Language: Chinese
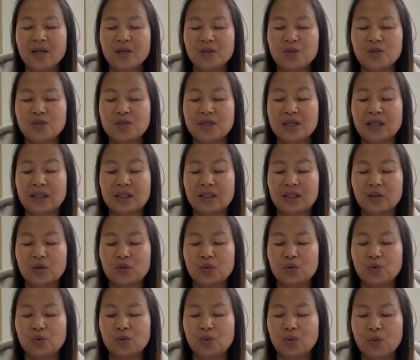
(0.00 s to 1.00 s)
去藏他的
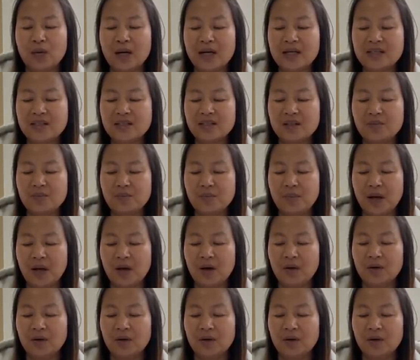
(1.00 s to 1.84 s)
古玩珍宝。